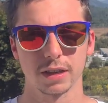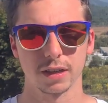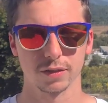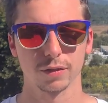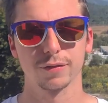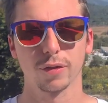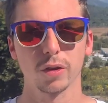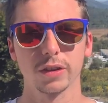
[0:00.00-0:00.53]

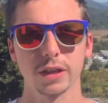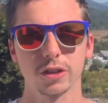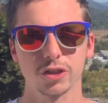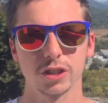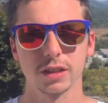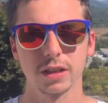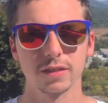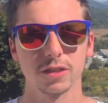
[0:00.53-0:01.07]
Also von den
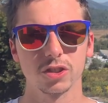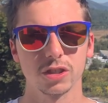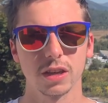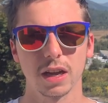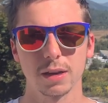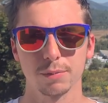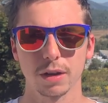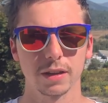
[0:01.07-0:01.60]
chinesischen
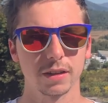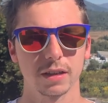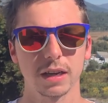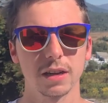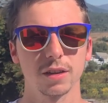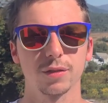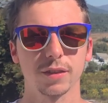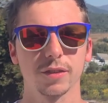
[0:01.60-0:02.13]
Halbleitern,
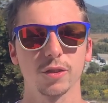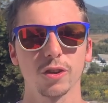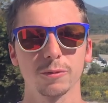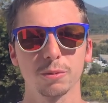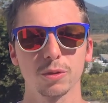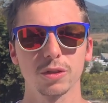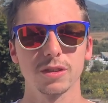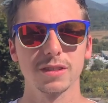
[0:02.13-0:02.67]
alles was dort
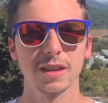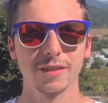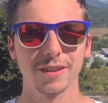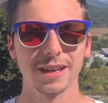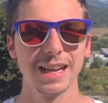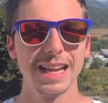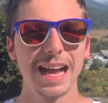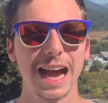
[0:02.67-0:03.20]
produziert wird,